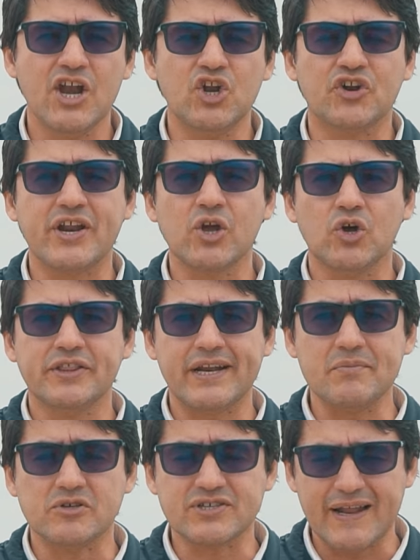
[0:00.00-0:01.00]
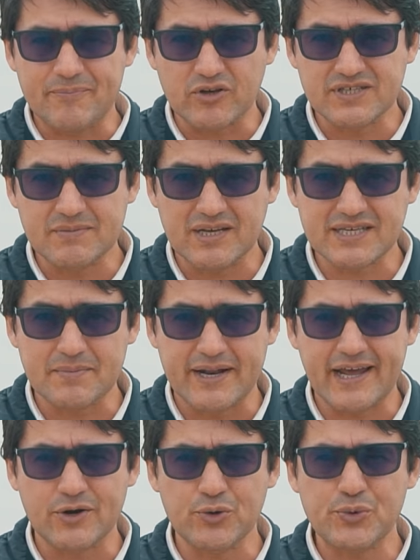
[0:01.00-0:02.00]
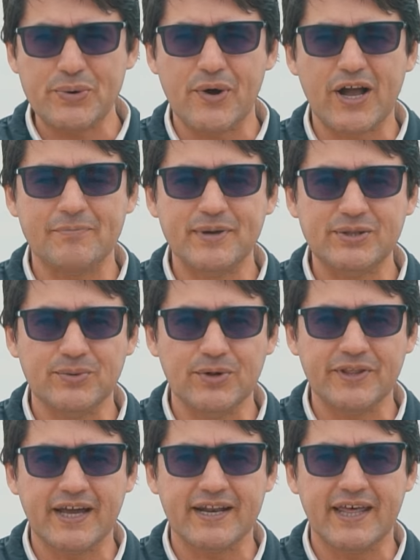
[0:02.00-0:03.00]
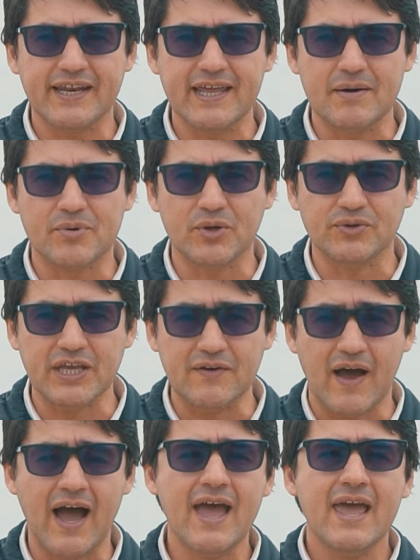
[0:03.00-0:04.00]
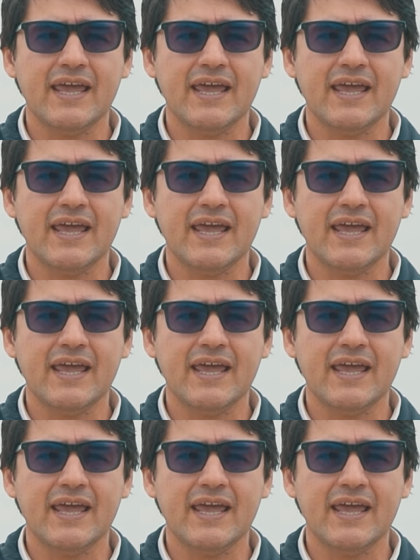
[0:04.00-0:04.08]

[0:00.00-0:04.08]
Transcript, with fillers: Nos reencontraremos la próxima semana en un nuevo capítulo de Ganadería Productiva.